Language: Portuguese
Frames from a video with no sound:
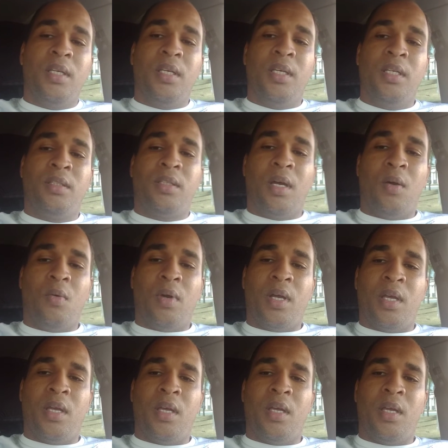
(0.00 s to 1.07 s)
Então,
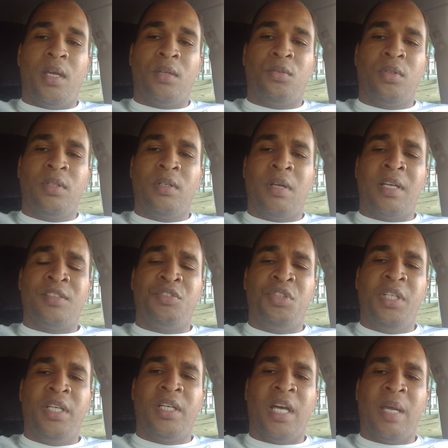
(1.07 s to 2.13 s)
é, eu tô dando as
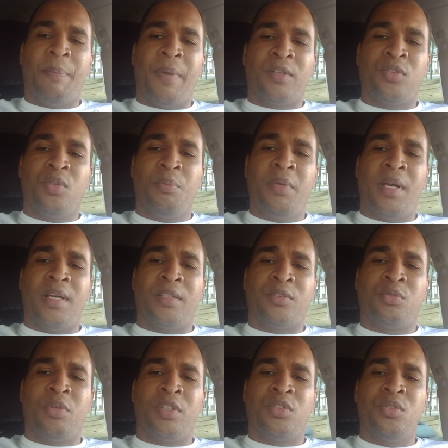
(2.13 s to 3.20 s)
dicas aí para subir as
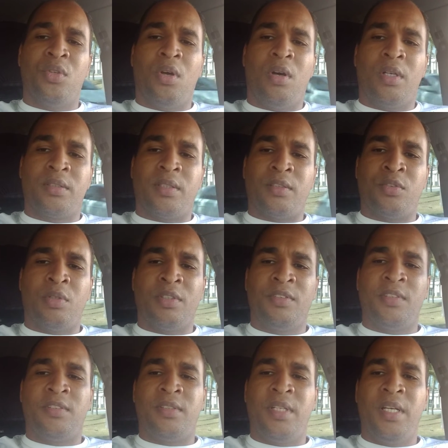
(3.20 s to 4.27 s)
suas notas, suas
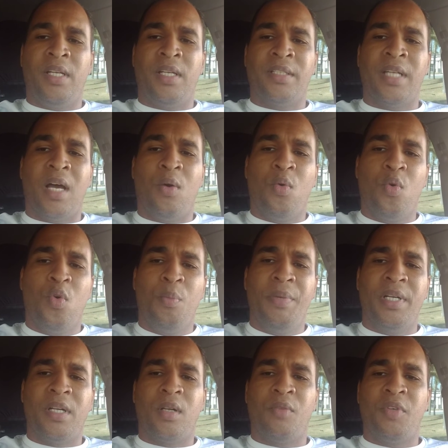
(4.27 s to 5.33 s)
estrelas na Uber,
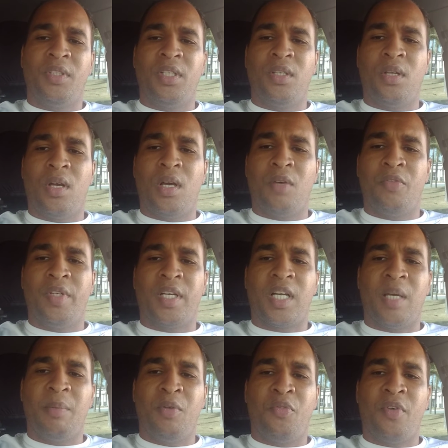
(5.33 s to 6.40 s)
na 99, na
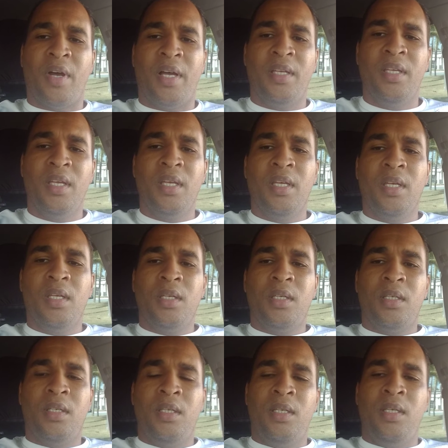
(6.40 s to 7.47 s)
Cabify
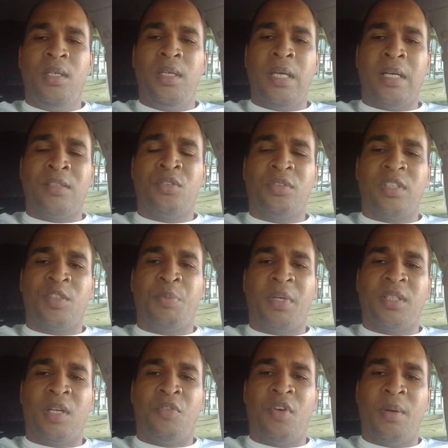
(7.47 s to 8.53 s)
e as outras
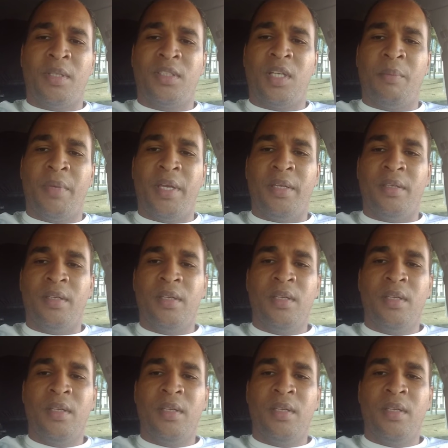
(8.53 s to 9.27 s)
plataformas também.